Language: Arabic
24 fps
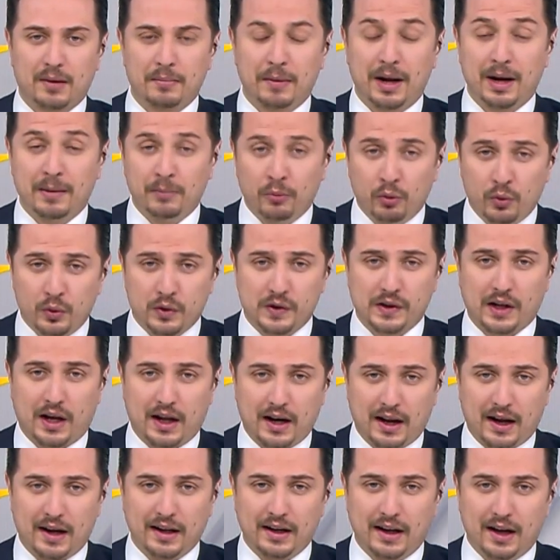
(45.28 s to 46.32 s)
ملموس على
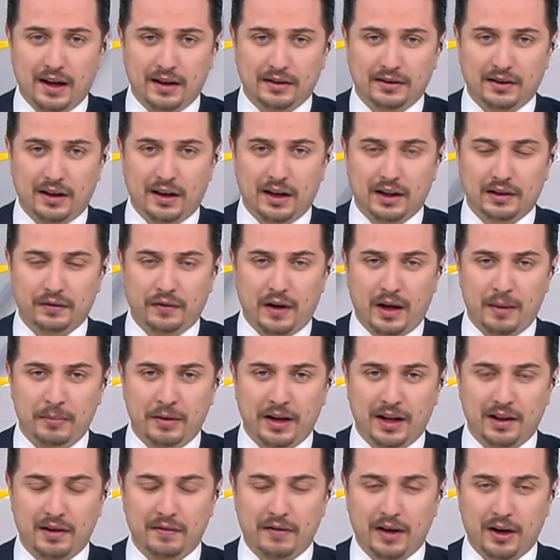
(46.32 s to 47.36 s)
حياة الأطفال من
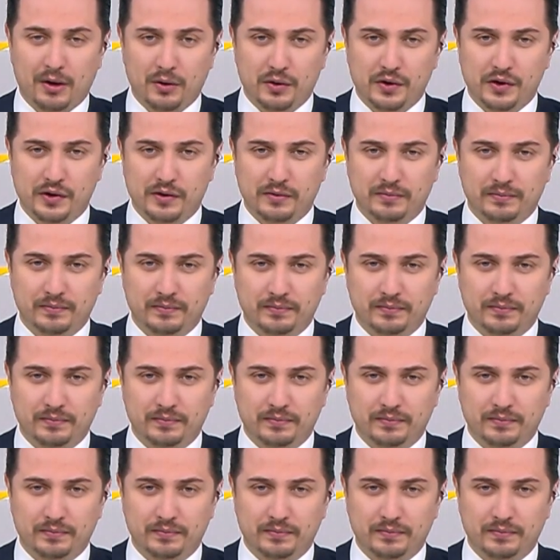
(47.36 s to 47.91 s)
هذا الفيروس؟